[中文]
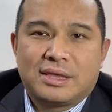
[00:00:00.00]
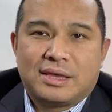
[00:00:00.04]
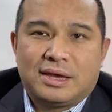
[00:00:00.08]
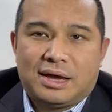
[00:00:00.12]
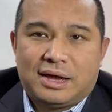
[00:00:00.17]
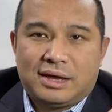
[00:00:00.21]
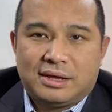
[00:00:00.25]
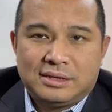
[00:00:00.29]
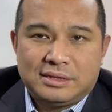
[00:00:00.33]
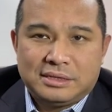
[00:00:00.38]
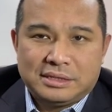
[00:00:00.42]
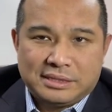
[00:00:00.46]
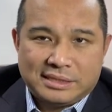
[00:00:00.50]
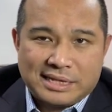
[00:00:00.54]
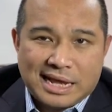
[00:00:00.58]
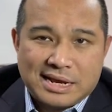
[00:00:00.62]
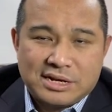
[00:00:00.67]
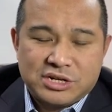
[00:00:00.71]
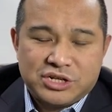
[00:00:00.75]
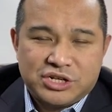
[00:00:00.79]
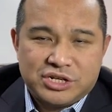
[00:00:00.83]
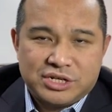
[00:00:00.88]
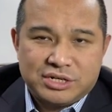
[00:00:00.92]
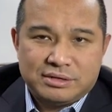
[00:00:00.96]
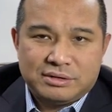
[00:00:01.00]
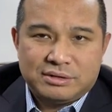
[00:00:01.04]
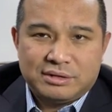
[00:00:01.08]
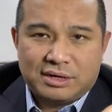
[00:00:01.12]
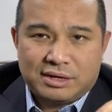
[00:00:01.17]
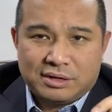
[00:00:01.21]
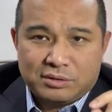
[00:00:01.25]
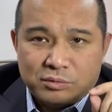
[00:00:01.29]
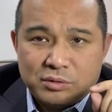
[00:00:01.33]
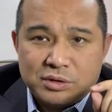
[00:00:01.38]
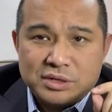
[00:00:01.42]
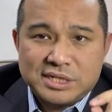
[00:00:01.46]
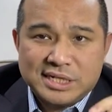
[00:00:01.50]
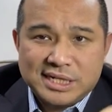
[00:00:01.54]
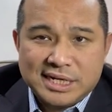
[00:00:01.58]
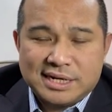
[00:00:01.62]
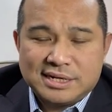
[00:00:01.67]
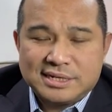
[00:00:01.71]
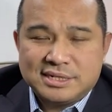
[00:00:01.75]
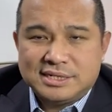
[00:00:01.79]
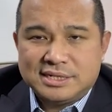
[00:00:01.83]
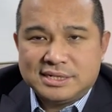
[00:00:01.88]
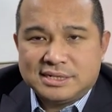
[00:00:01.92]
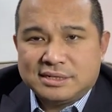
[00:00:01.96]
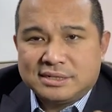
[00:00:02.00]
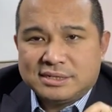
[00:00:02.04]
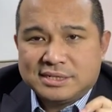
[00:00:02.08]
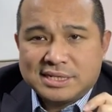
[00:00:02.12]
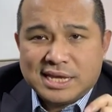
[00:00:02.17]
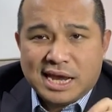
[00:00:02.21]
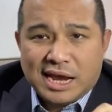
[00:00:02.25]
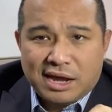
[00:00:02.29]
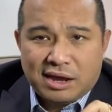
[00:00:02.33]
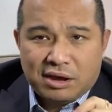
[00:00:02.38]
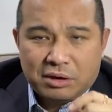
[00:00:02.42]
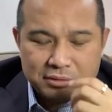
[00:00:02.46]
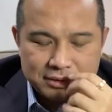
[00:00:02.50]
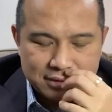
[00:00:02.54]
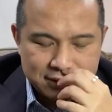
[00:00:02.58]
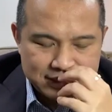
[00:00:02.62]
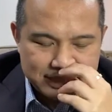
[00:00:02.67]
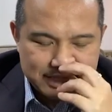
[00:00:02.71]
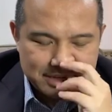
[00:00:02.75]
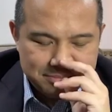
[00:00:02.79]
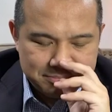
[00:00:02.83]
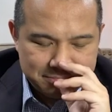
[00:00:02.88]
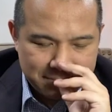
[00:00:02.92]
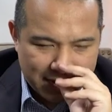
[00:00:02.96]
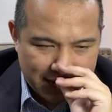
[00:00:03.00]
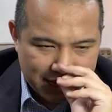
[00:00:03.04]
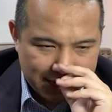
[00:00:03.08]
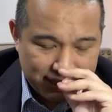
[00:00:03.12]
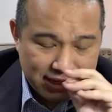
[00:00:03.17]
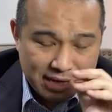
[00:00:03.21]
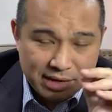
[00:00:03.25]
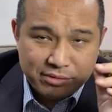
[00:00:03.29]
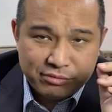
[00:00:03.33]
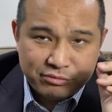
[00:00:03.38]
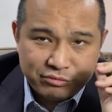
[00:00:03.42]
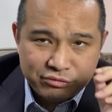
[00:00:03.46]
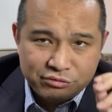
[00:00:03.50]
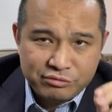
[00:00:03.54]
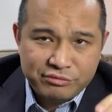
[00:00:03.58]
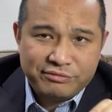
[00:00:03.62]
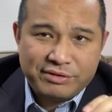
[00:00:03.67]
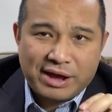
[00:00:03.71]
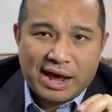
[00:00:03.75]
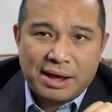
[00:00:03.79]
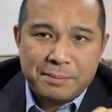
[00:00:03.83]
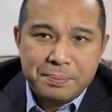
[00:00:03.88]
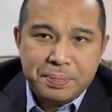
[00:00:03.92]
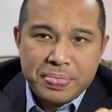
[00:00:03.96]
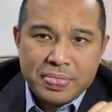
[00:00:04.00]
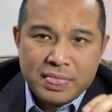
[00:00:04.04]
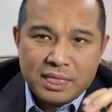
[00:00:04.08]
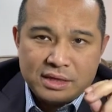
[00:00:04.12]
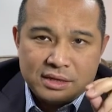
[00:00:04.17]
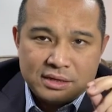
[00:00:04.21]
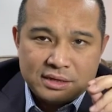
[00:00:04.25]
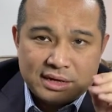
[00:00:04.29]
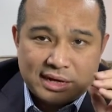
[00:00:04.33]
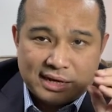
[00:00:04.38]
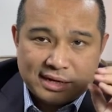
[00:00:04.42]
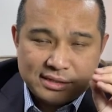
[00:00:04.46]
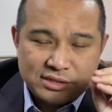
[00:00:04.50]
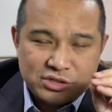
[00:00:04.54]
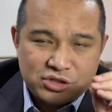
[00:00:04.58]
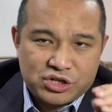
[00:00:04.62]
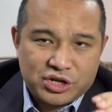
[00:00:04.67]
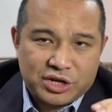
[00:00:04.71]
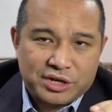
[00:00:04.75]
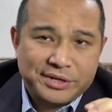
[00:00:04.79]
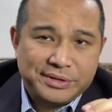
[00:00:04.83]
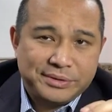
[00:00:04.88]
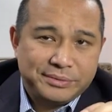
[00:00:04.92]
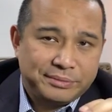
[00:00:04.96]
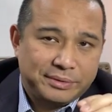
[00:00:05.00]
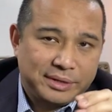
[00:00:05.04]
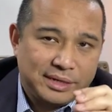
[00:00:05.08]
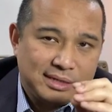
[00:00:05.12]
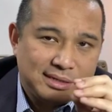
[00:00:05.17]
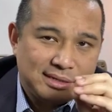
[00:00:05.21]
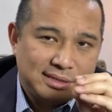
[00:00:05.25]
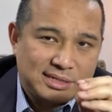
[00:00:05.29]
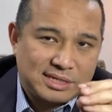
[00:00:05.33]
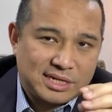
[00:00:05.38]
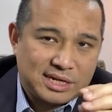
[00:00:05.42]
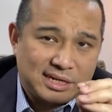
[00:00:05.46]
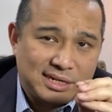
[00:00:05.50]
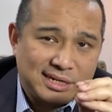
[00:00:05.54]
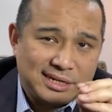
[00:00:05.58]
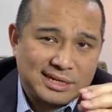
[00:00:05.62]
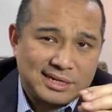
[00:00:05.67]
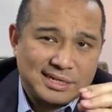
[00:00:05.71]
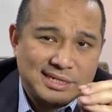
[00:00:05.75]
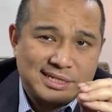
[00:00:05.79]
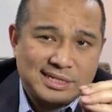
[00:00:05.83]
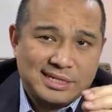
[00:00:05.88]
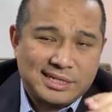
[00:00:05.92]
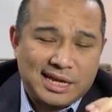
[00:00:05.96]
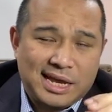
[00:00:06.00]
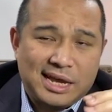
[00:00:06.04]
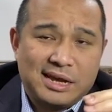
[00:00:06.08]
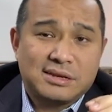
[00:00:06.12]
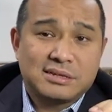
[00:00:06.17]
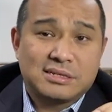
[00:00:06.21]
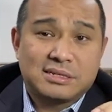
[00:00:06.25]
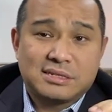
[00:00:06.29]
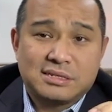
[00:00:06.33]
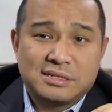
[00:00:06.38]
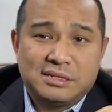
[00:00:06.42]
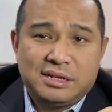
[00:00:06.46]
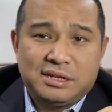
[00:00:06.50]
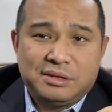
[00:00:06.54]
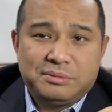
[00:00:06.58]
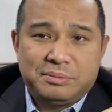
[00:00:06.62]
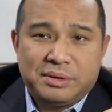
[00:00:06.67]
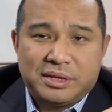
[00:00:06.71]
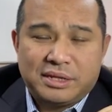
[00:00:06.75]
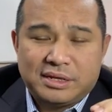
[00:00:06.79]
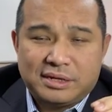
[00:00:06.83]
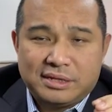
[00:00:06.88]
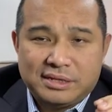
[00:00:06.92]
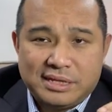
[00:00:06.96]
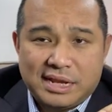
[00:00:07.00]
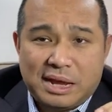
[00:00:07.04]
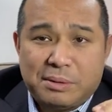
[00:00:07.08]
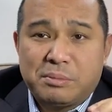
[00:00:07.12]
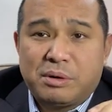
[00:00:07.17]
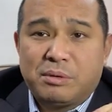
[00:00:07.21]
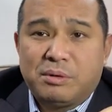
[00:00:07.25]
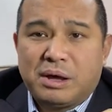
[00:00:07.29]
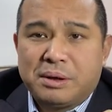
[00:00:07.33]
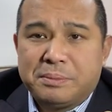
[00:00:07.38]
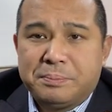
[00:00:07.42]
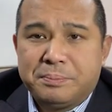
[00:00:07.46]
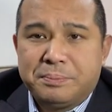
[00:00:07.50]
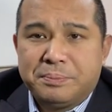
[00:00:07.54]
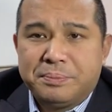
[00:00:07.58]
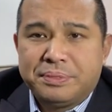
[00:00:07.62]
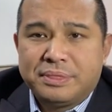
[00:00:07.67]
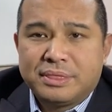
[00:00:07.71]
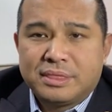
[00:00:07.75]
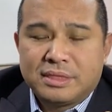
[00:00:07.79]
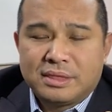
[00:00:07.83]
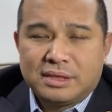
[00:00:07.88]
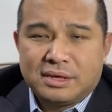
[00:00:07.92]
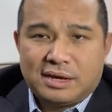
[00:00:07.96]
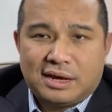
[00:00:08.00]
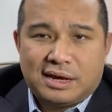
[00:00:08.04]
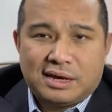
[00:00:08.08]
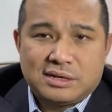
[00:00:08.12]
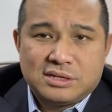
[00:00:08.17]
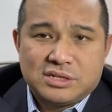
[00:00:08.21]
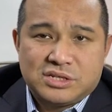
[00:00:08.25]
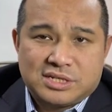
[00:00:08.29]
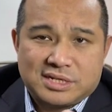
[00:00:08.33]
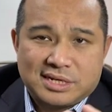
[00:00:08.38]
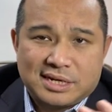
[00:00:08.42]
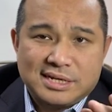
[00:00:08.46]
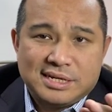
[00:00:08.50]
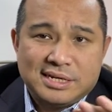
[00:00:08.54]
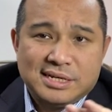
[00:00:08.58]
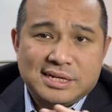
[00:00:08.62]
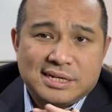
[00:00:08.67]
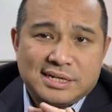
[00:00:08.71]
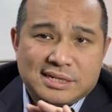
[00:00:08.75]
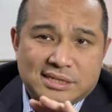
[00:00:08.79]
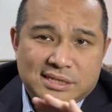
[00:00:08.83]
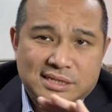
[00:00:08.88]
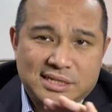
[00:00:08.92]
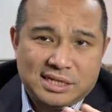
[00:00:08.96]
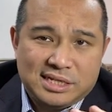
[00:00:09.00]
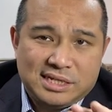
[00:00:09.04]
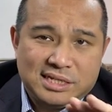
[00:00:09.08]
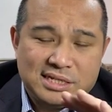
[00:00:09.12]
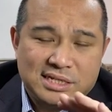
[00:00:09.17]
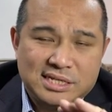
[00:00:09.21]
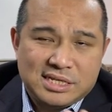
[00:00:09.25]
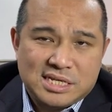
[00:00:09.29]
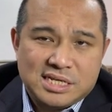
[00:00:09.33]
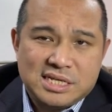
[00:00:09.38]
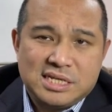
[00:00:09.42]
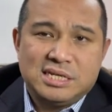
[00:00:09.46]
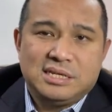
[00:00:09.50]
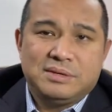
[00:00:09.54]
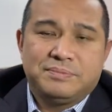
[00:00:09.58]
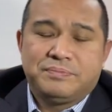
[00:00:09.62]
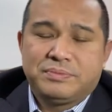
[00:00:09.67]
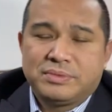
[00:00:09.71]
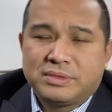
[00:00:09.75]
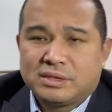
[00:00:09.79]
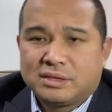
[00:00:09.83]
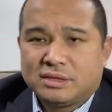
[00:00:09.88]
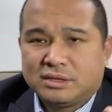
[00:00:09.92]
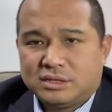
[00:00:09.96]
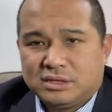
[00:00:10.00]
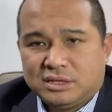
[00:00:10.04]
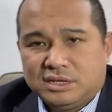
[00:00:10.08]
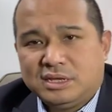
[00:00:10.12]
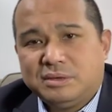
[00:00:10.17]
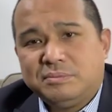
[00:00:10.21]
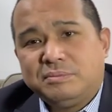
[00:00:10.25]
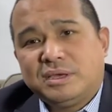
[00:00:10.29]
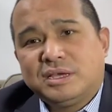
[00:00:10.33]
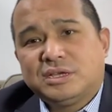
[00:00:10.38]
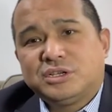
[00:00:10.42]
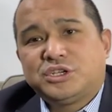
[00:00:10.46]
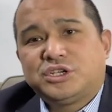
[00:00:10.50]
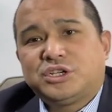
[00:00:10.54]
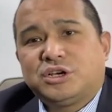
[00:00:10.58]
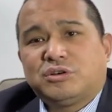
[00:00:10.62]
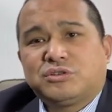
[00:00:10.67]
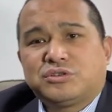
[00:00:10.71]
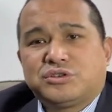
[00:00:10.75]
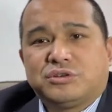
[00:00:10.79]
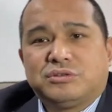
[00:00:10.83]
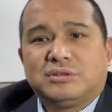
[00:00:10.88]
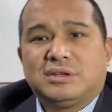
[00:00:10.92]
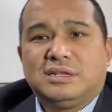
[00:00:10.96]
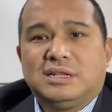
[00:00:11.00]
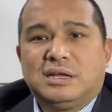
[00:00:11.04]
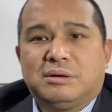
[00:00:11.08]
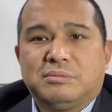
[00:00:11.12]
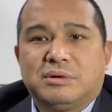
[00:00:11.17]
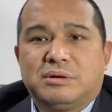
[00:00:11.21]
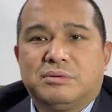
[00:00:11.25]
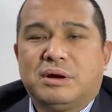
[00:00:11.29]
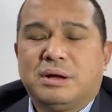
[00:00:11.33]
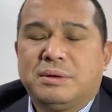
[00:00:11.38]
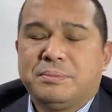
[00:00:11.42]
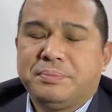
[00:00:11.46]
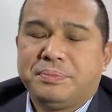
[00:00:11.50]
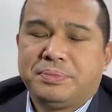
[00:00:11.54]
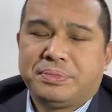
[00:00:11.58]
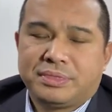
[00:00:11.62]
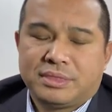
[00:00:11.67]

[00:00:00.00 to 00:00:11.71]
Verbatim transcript: 啊，但是啊，我相信再好的人脉也无法啊成为整个 sales 里面的 number one，啊，整一个体系里面销售的 number one。